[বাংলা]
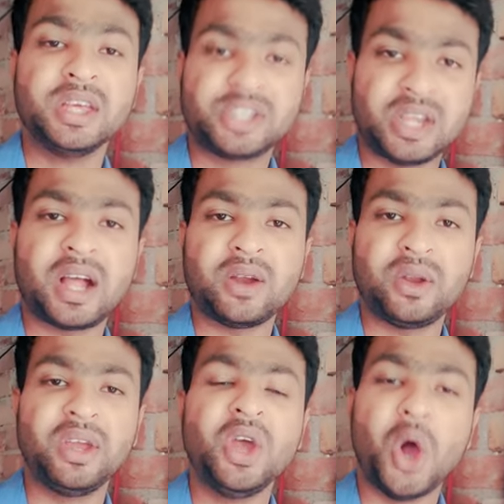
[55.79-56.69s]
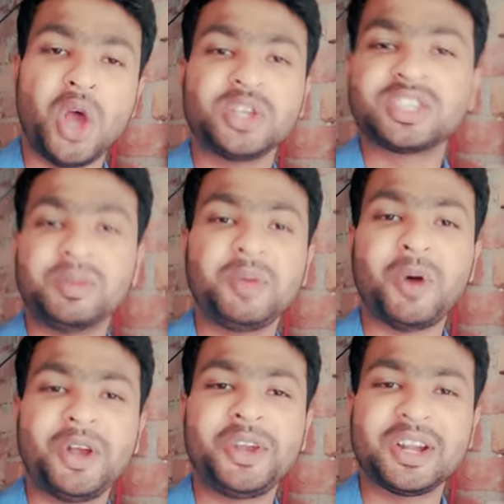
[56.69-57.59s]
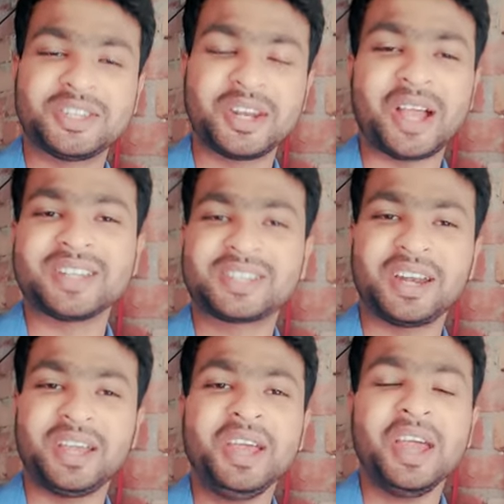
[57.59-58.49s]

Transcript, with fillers: সে কারণে হয়তো সিভিক ভলেন্টিয়ার্সদের কাজ করে